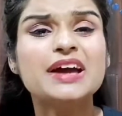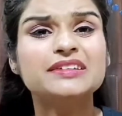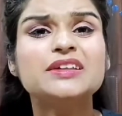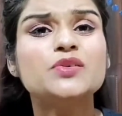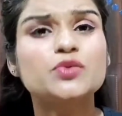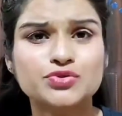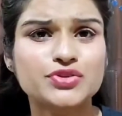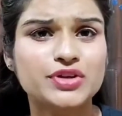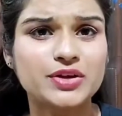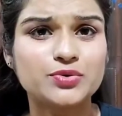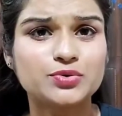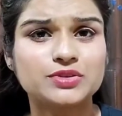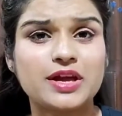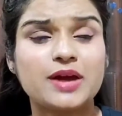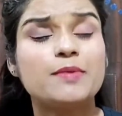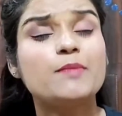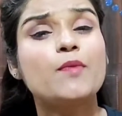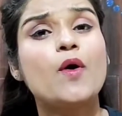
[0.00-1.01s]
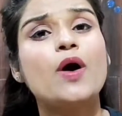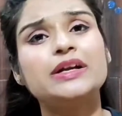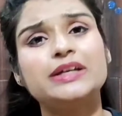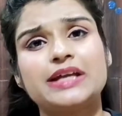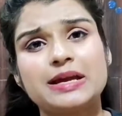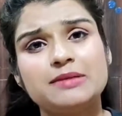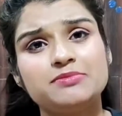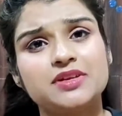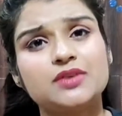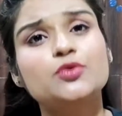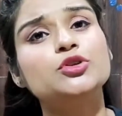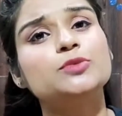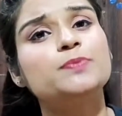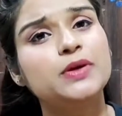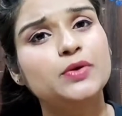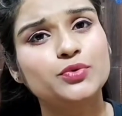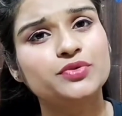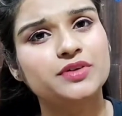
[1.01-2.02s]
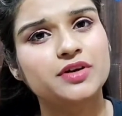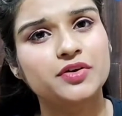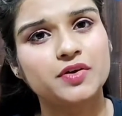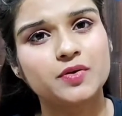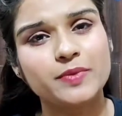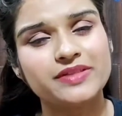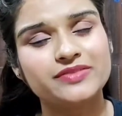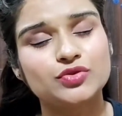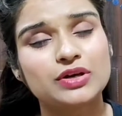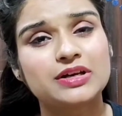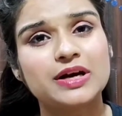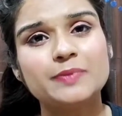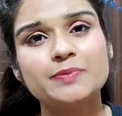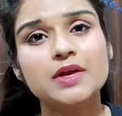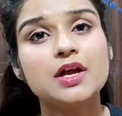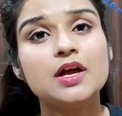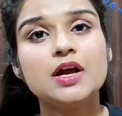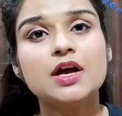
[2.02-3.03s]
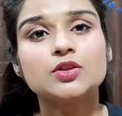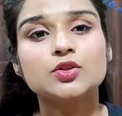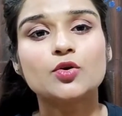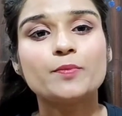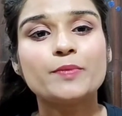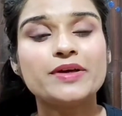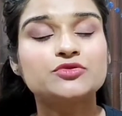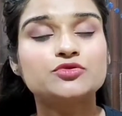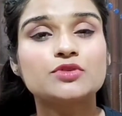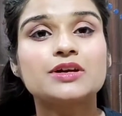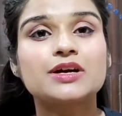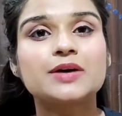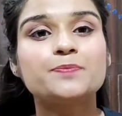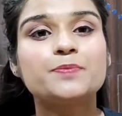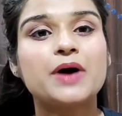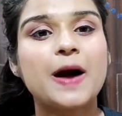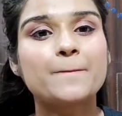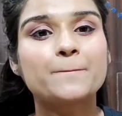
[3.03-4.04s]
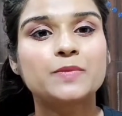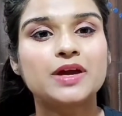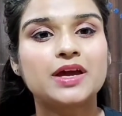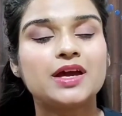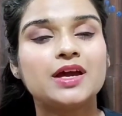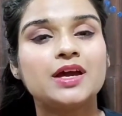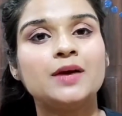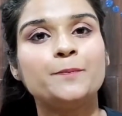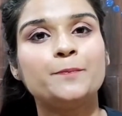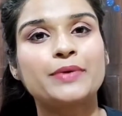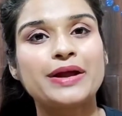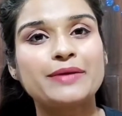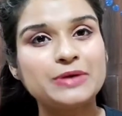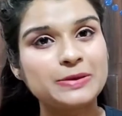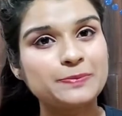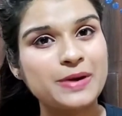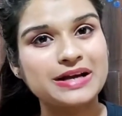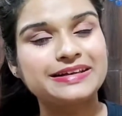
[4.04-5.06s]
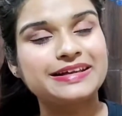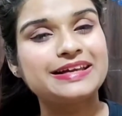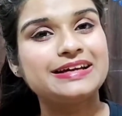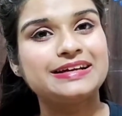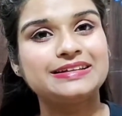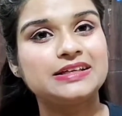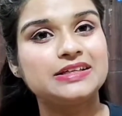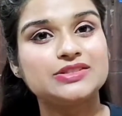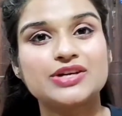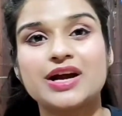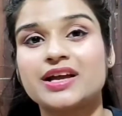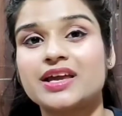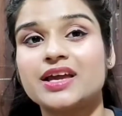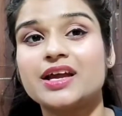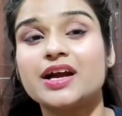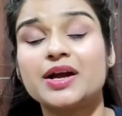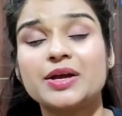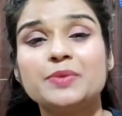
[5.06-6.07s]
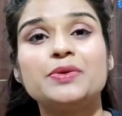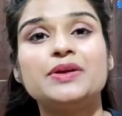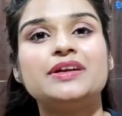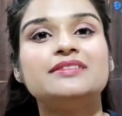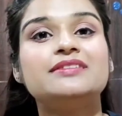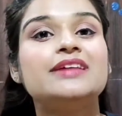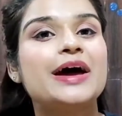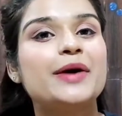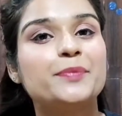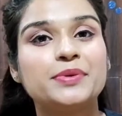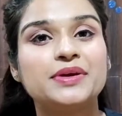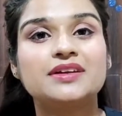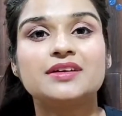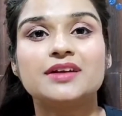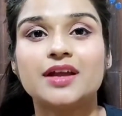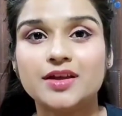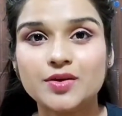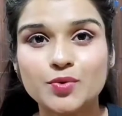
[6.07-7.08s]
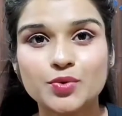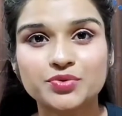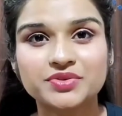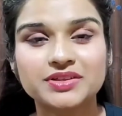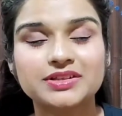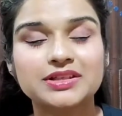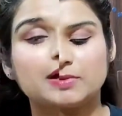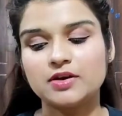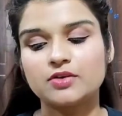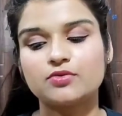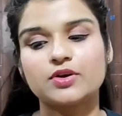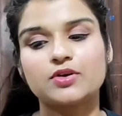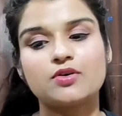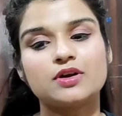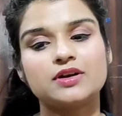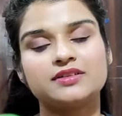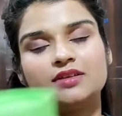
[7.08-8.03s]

ऐसा कुछ नहीं होता है मैं बहुत टाइम से खुद भी यूज़ कर रही हूँ मेंस्ट्रुअल कप तो मेंस्ट्रुअल कप आपके प्राइवेट पार्ट के अंदर जाके कहीं भी डिसअपियर नहीं हो सकता है कोई